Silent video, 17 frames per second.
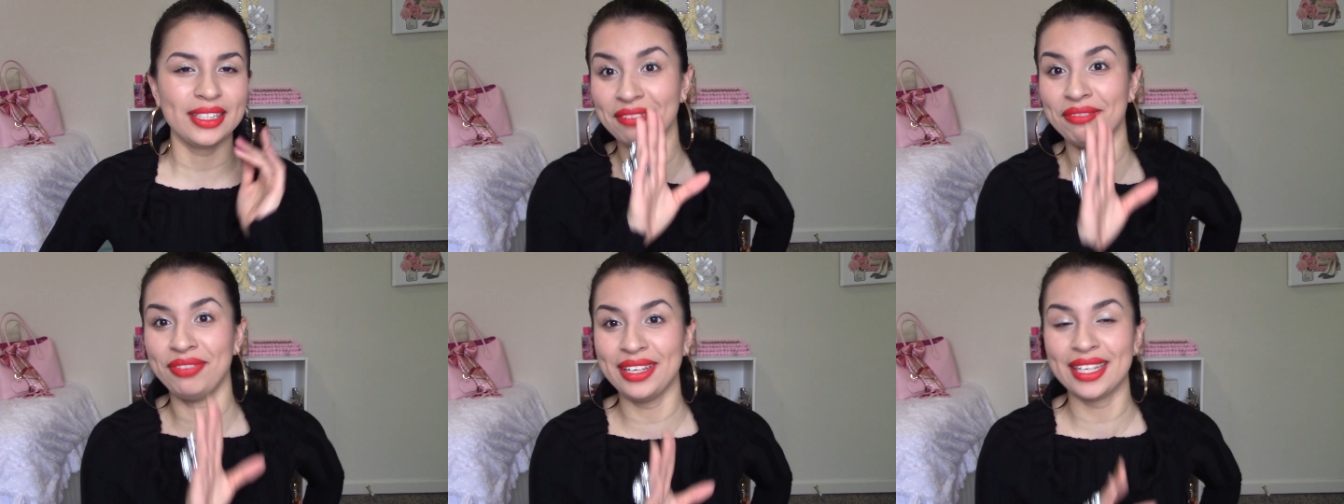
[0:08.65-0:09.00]

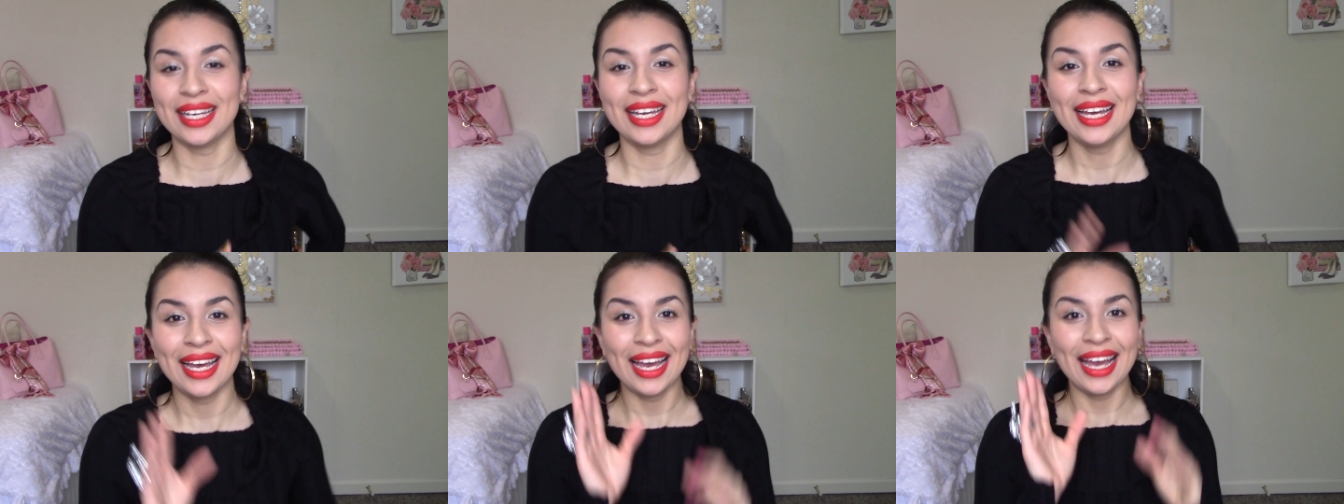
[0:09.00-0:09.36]
En fin,
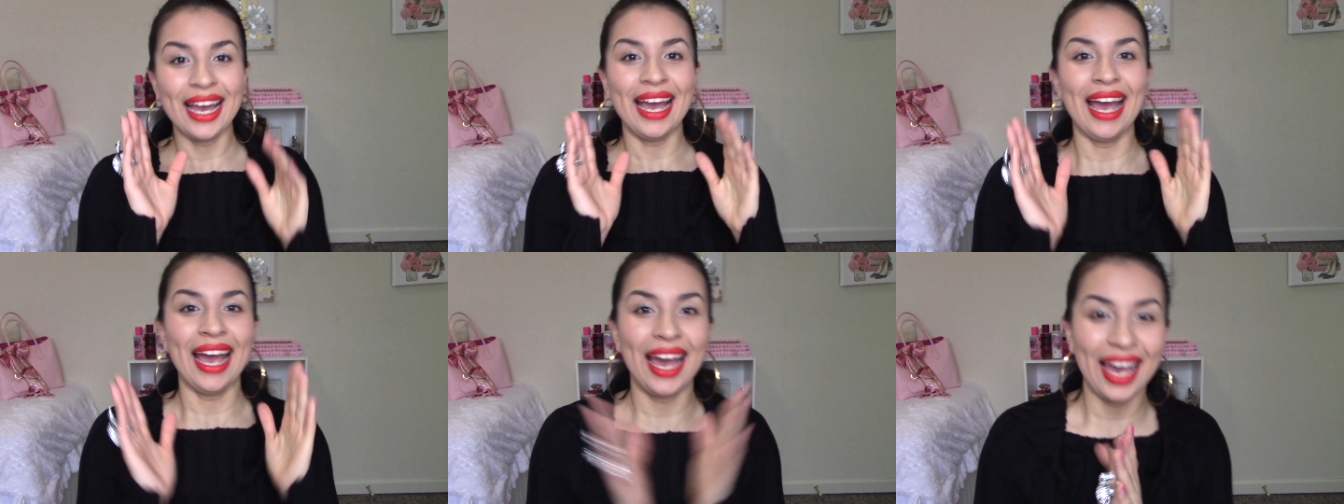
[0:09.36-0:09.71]

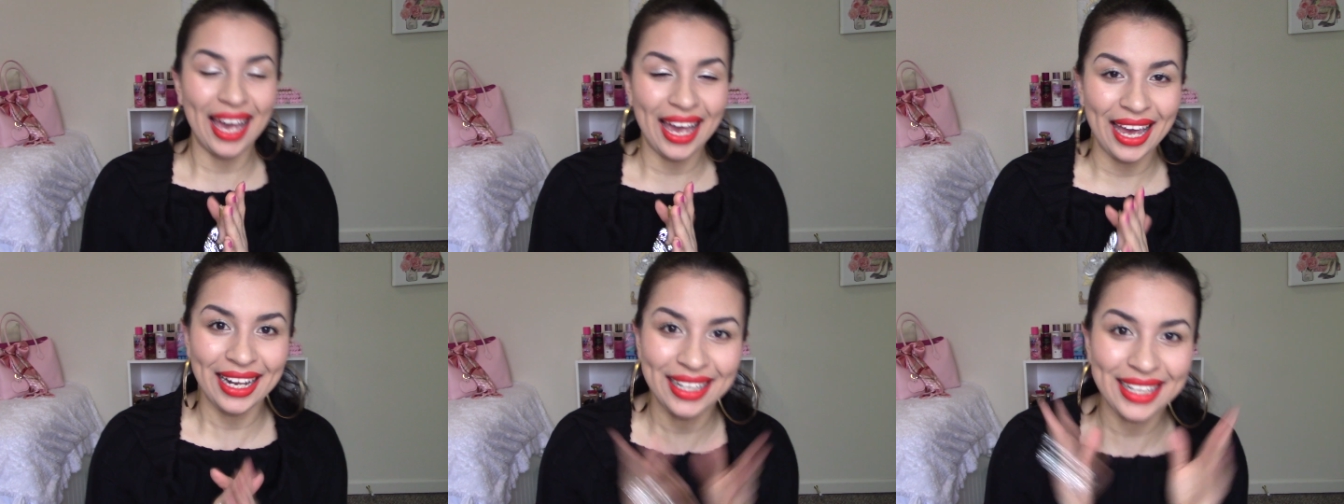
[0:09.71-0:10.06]

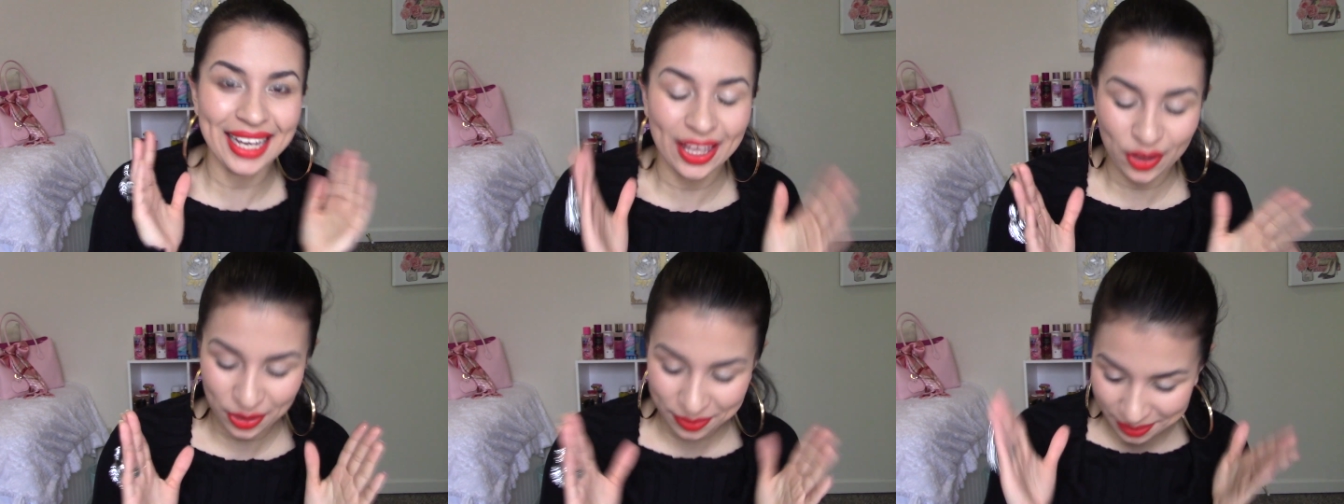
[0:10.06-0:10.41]
el día
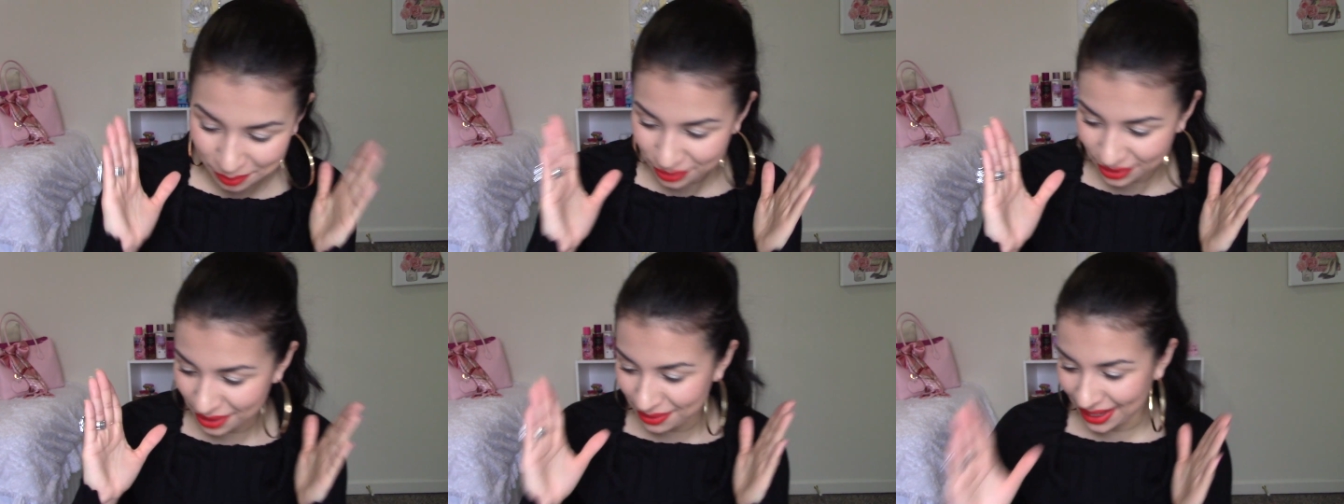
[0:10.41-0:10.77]
de hoy
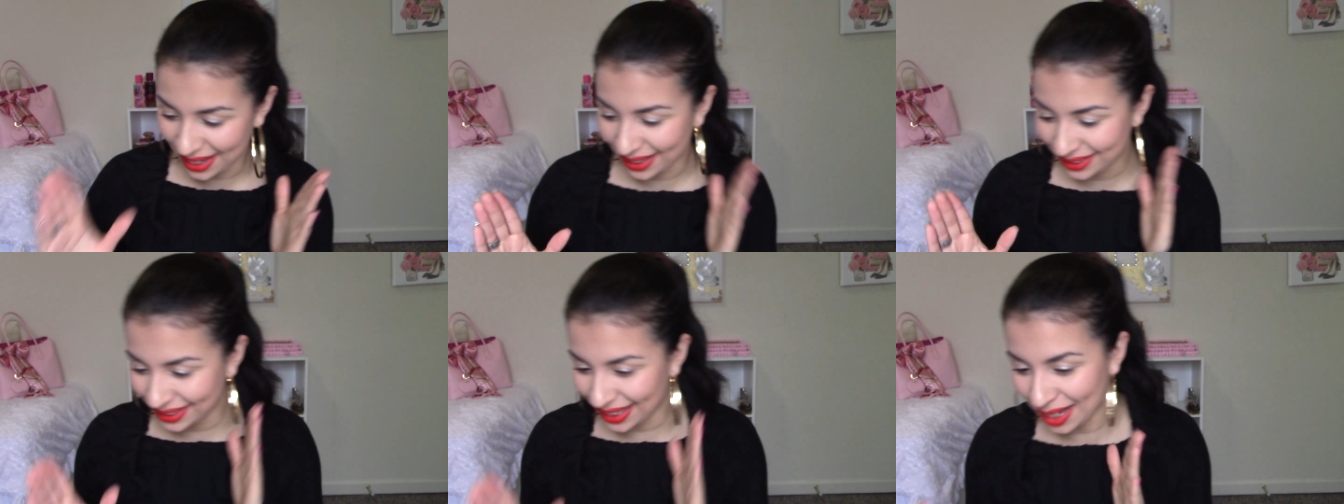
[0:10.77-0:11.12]
vamos a
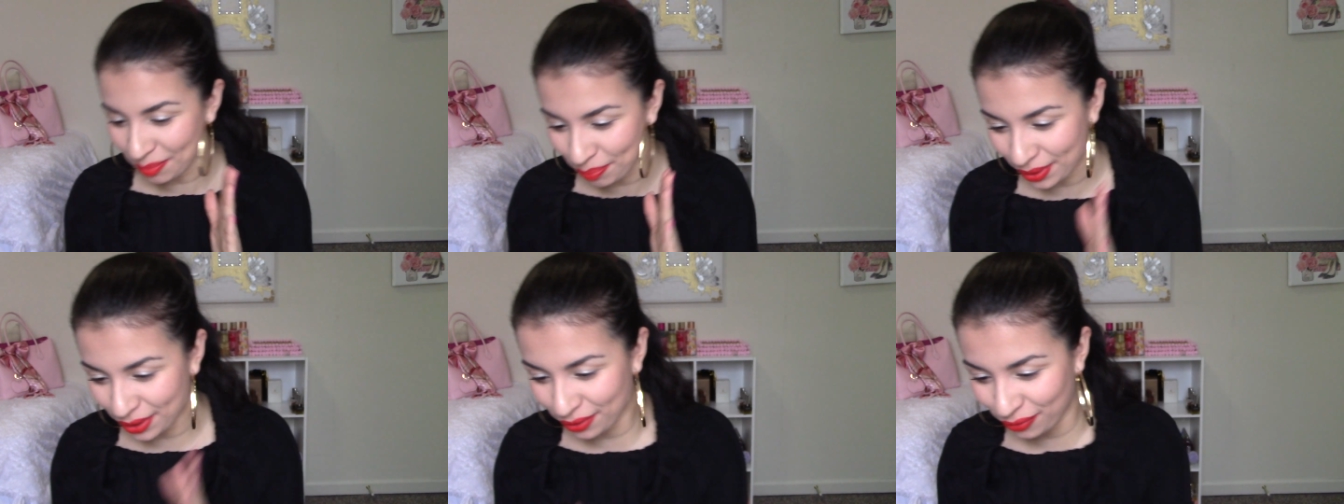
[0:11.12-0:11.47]
hablar del
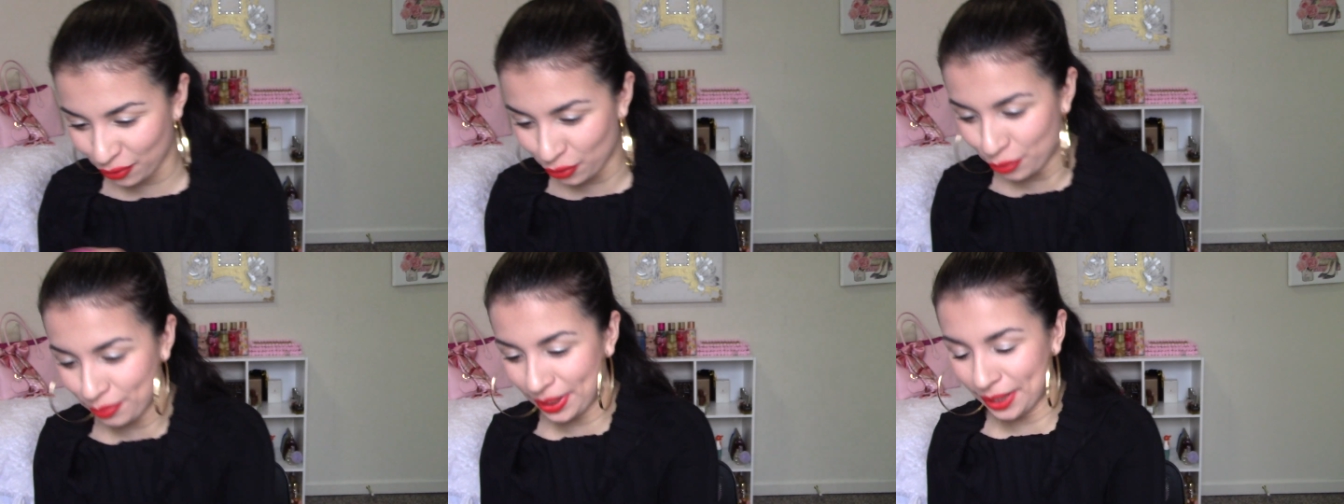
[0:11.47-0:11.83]

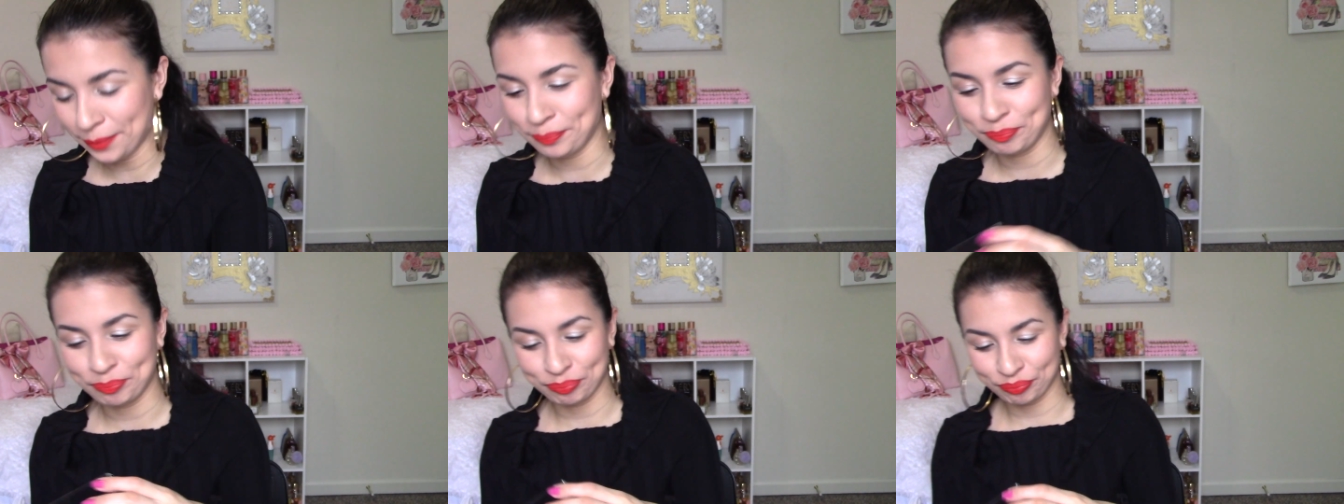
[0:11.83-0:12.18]
perfume